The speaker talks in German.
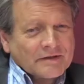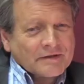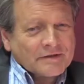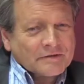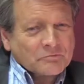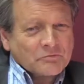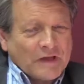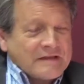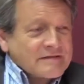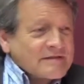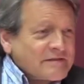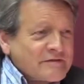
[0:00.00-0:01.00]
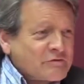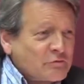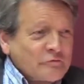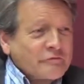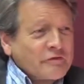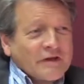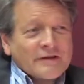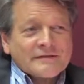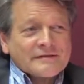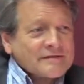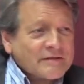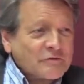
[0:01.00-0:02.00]
Ähm, ist das ein Zufall?
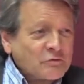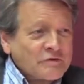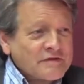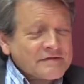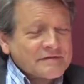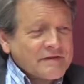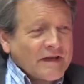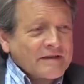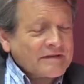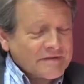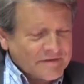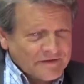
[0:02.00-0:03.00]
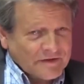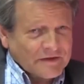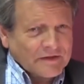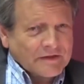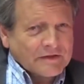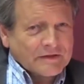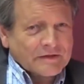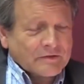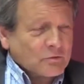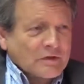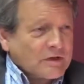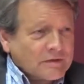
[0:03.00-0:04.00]
Ist das ein gutes Zeichen? Äh,
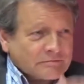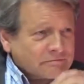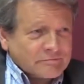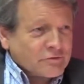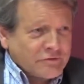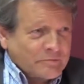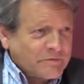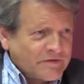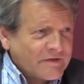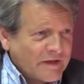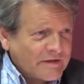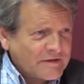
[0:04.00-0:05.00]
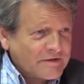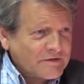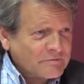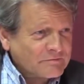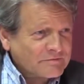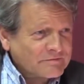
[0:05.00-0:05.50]
oder stimmt es gar nicht?